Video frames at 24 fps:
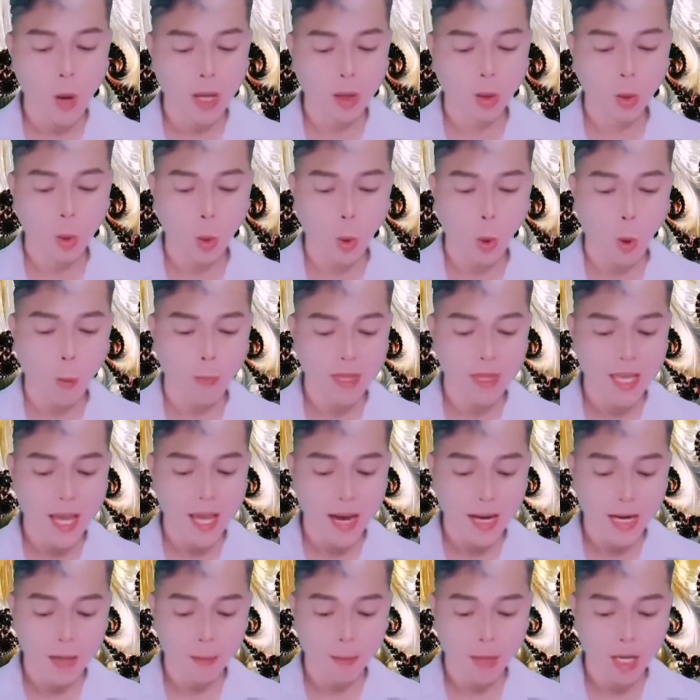về người đàn
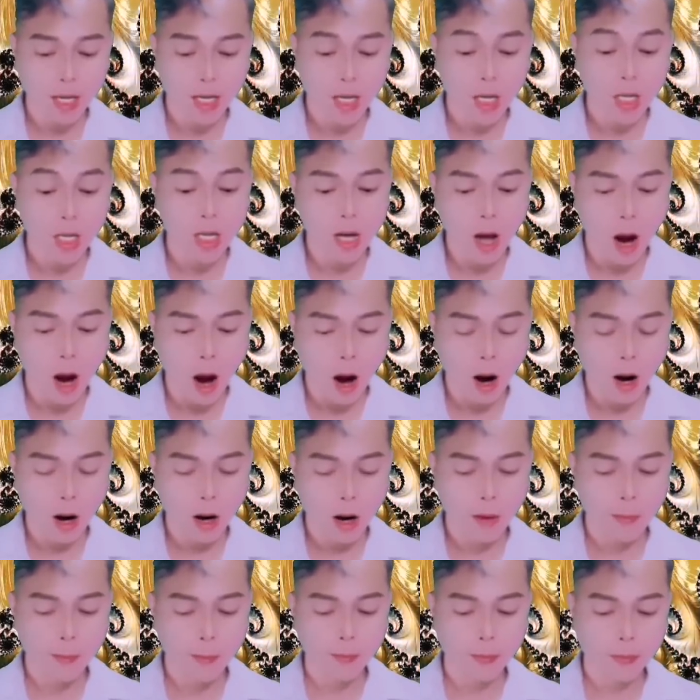ông trên khuôn mặt
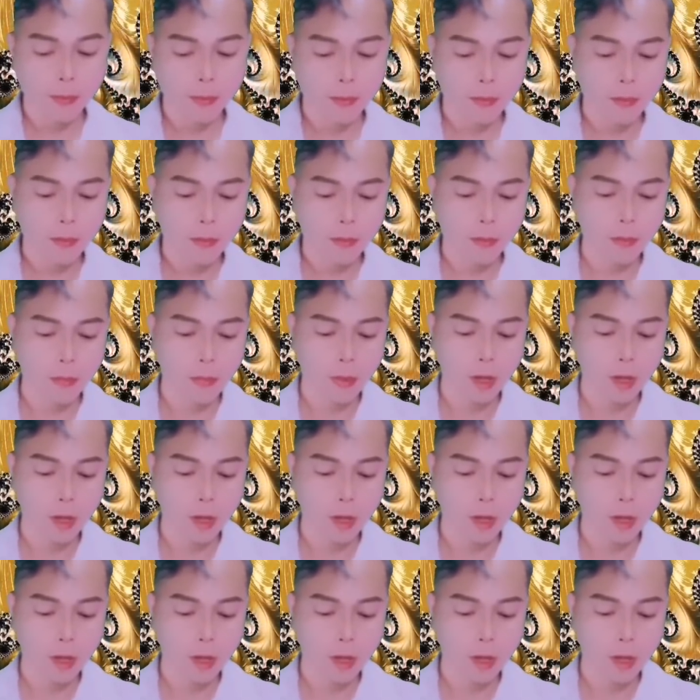có một vết sẹo.